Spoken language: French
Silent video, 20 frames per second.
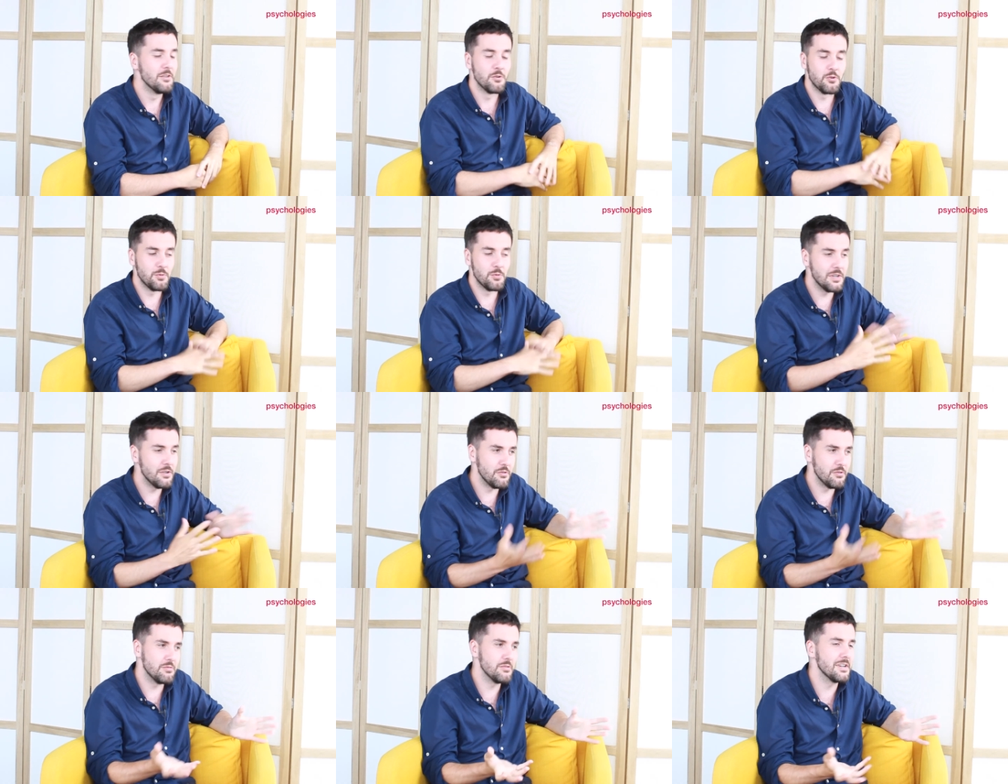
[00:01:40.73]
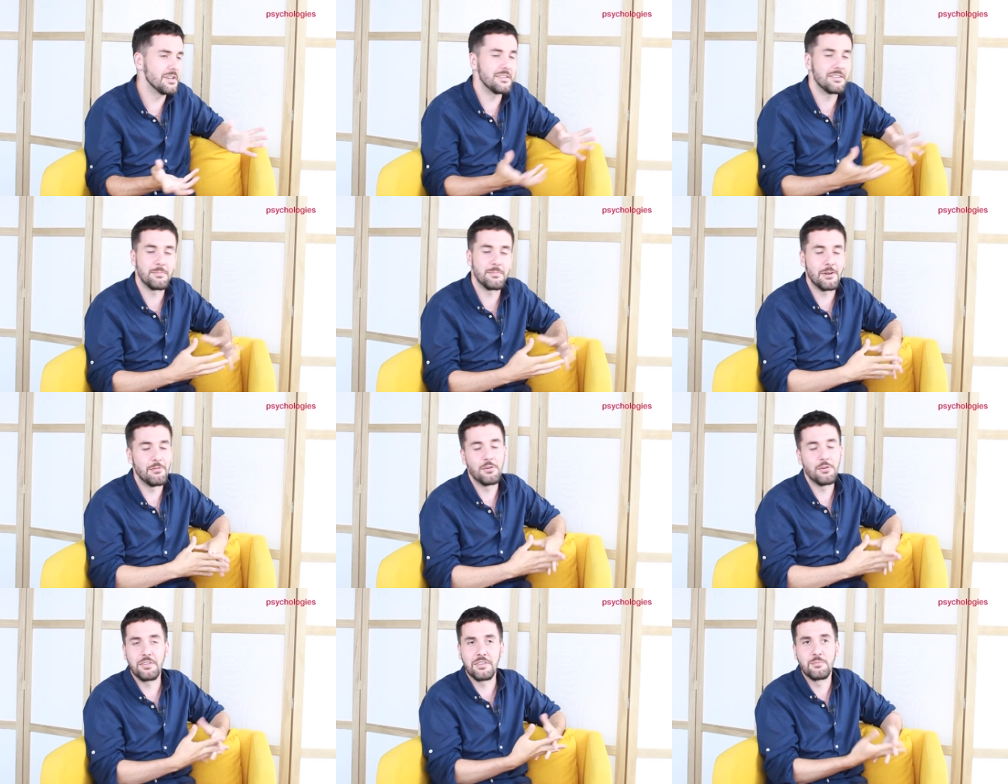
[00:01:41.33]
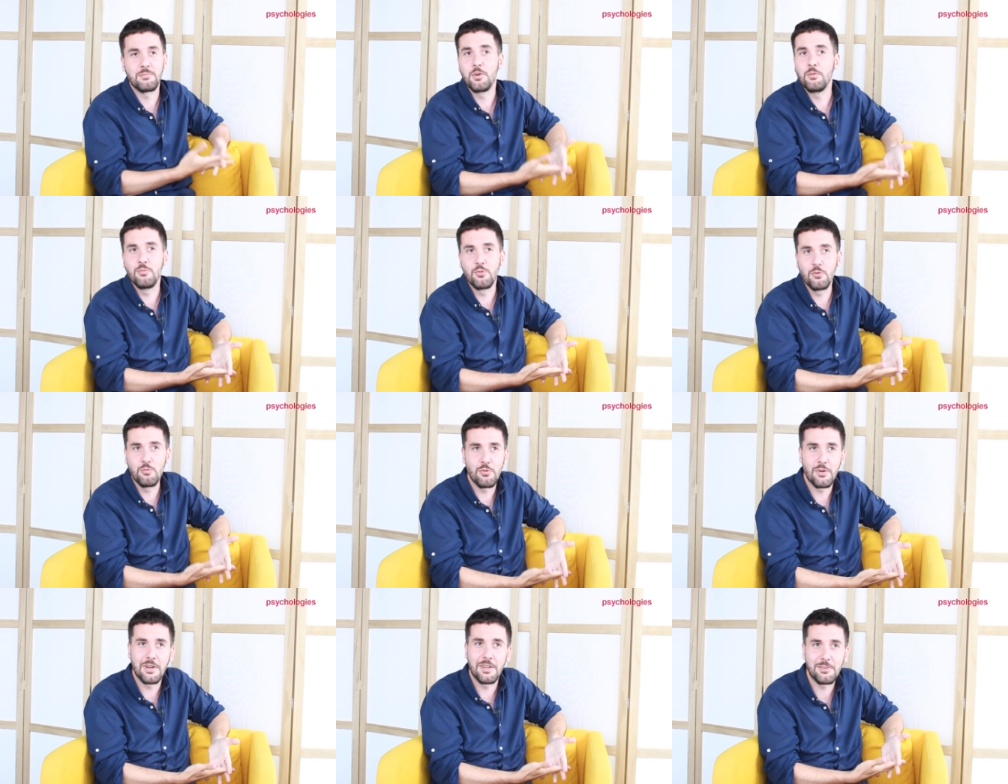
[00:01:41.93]
Donc oui, le sucre, c'est pas forcément
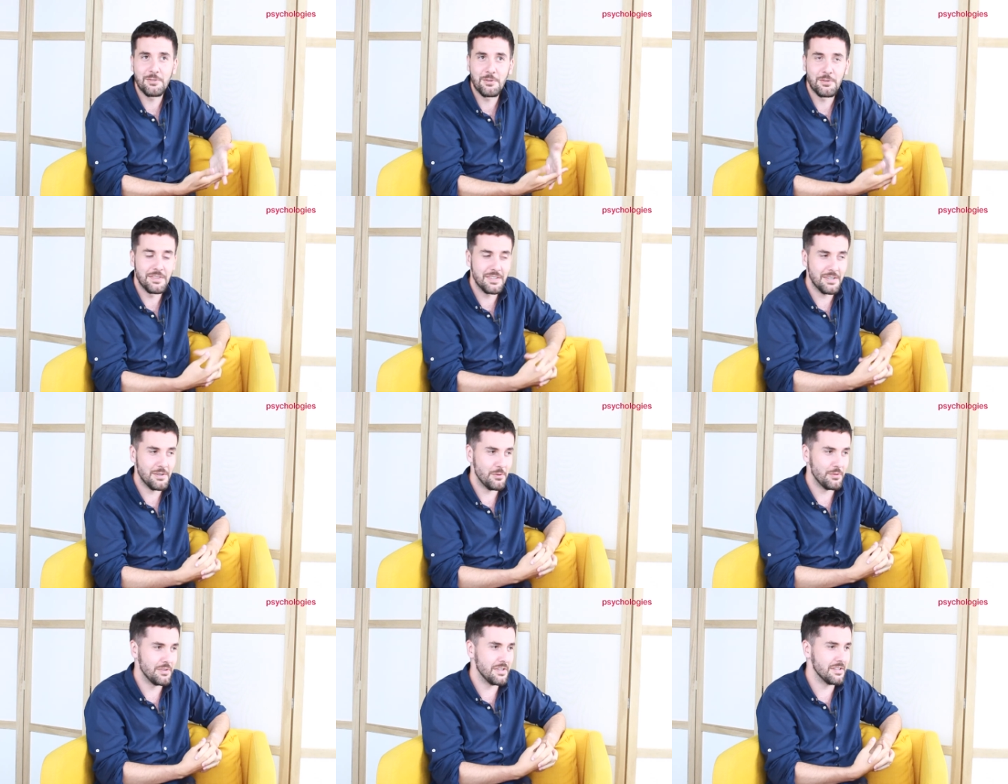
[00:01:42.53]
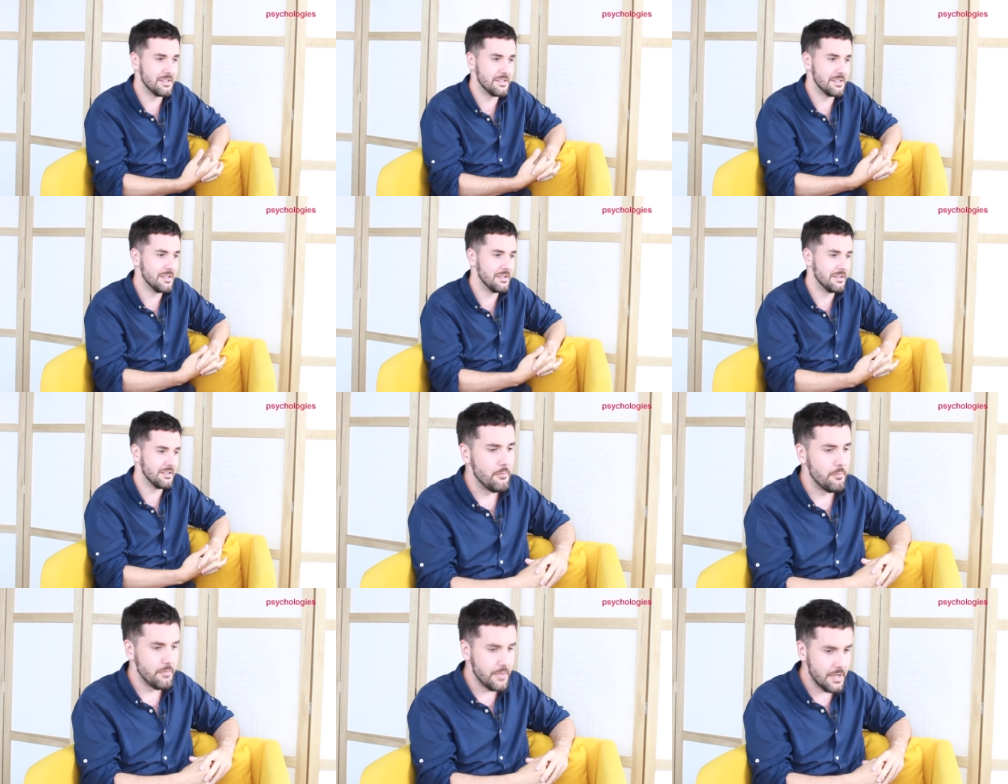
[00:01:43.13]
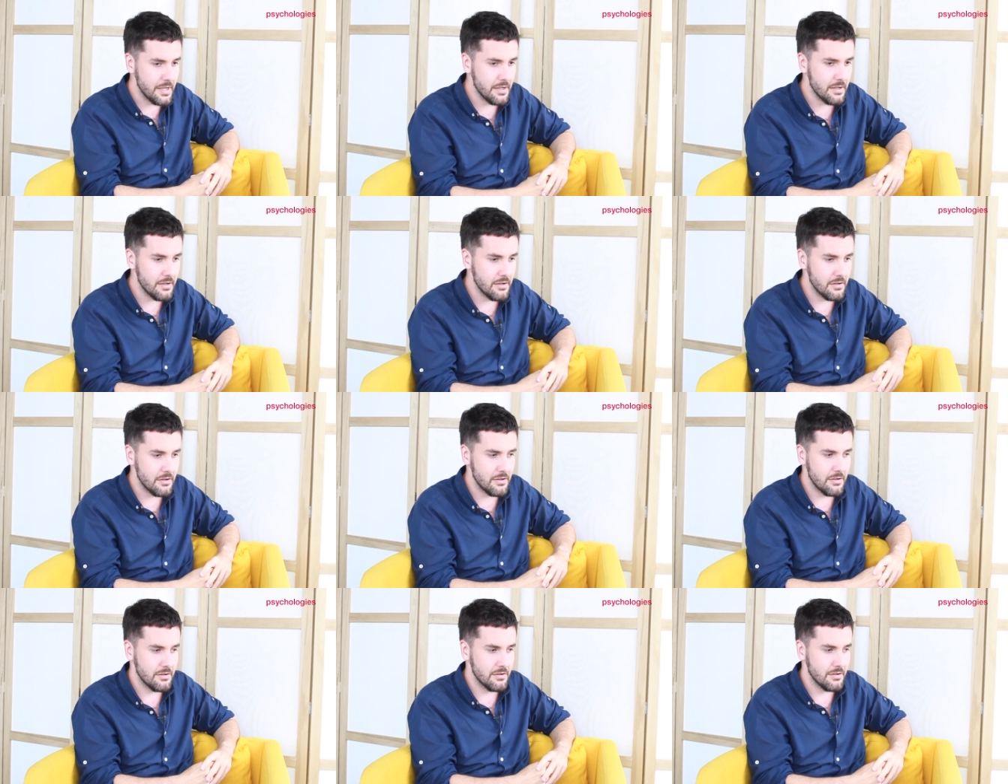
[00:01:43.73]
bon pour la santé en excès, hein. mais
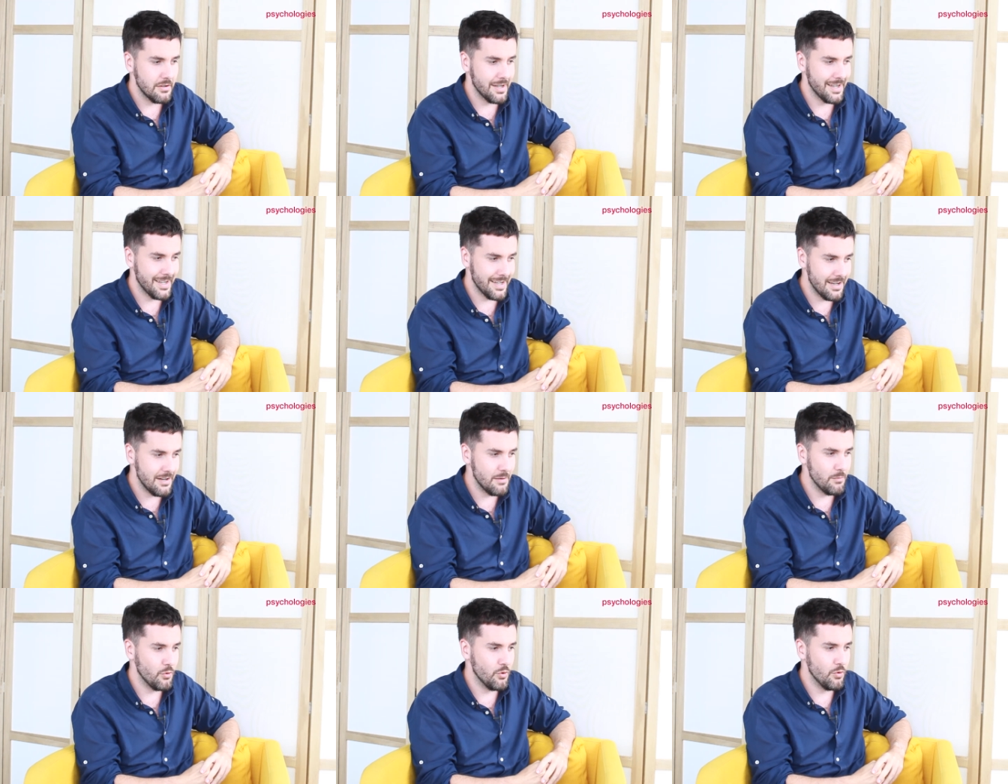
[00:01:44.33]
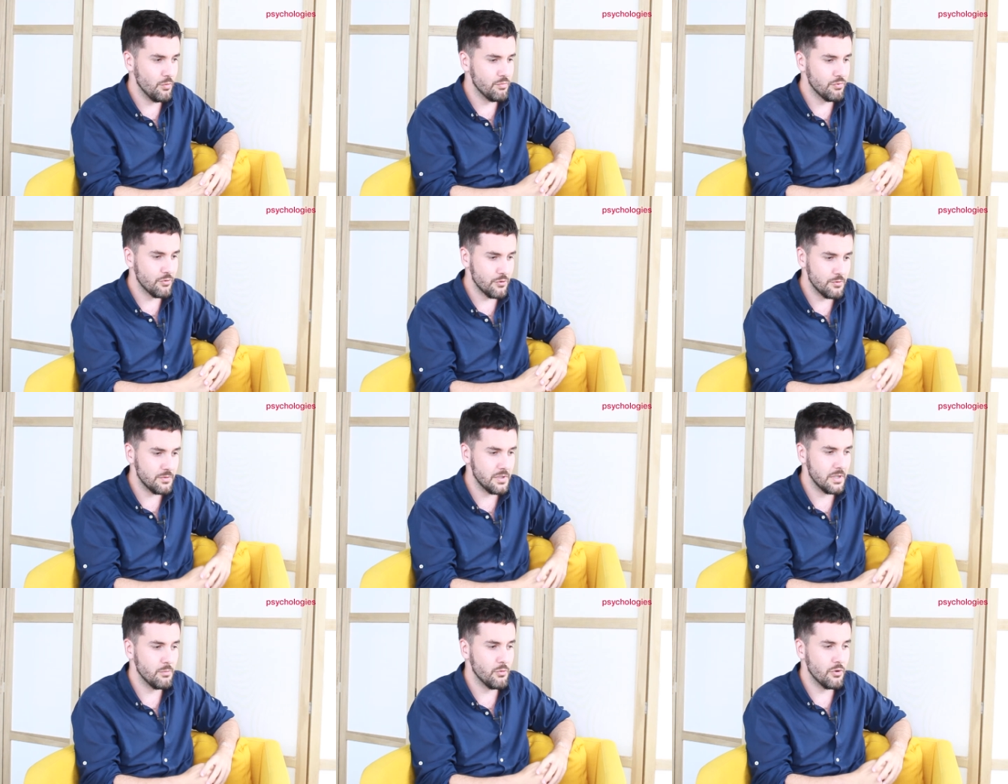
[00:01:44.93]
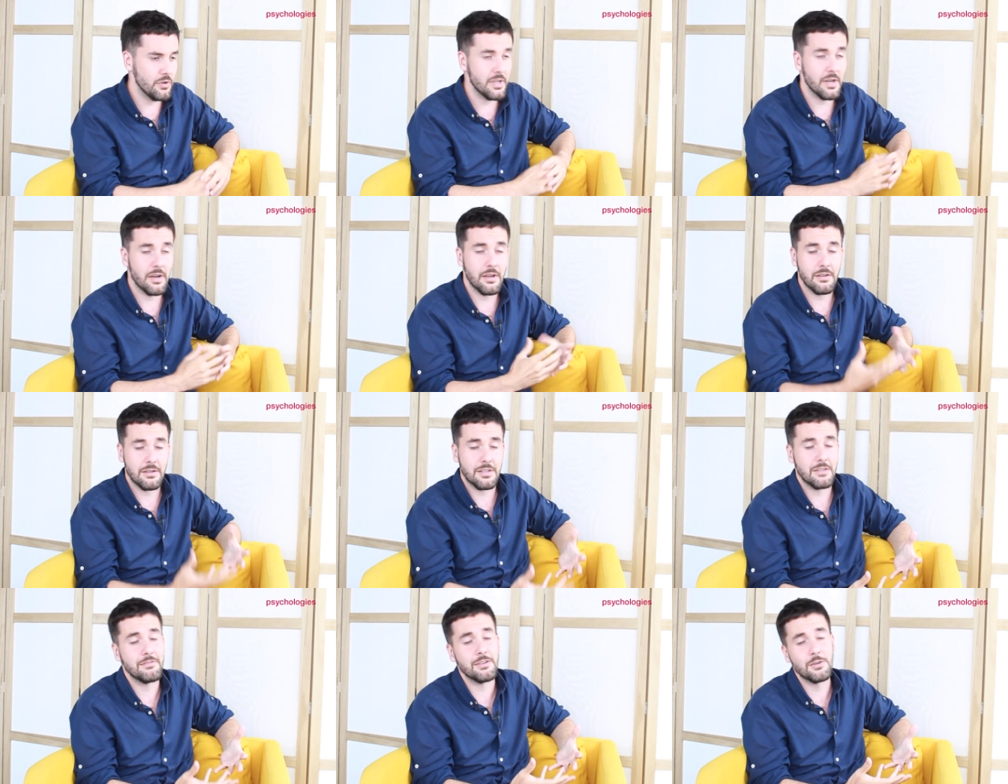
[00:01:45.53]
euh, réellement, ponctuellement, il n'y a
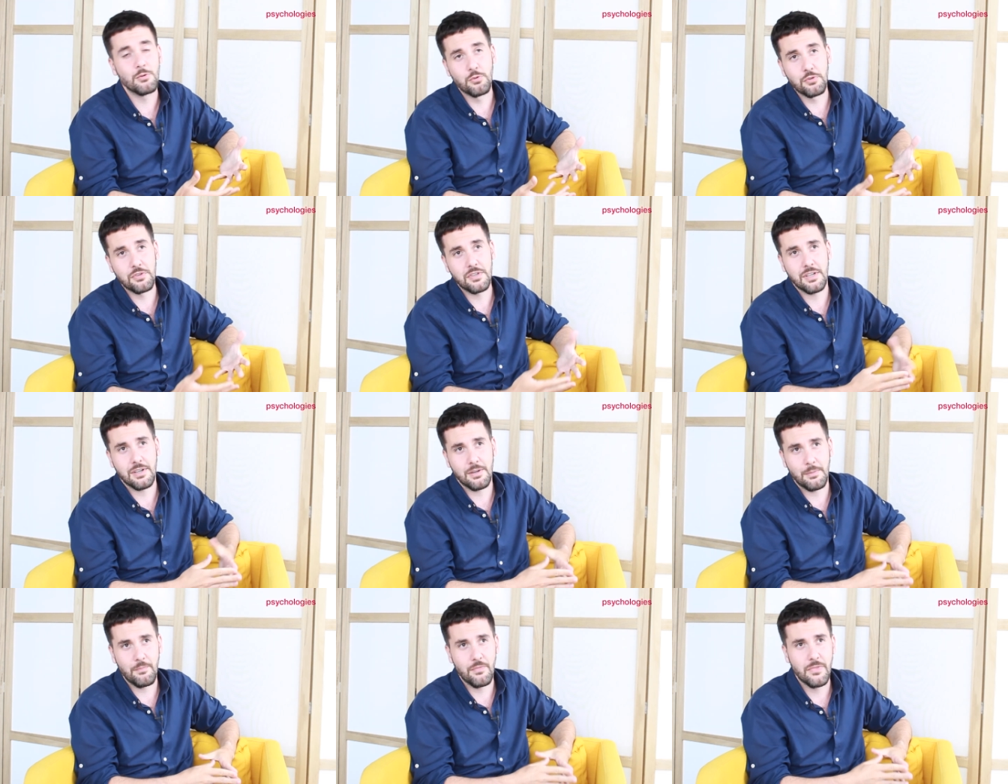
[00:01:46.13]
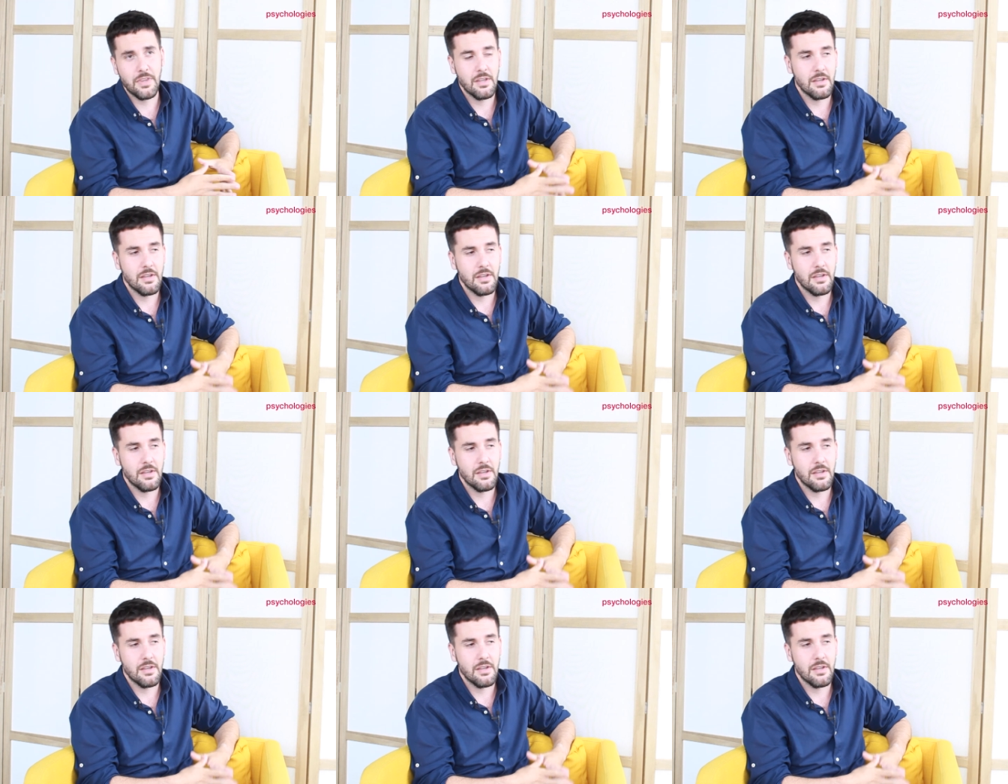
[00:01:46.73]
rien qui fait grossir.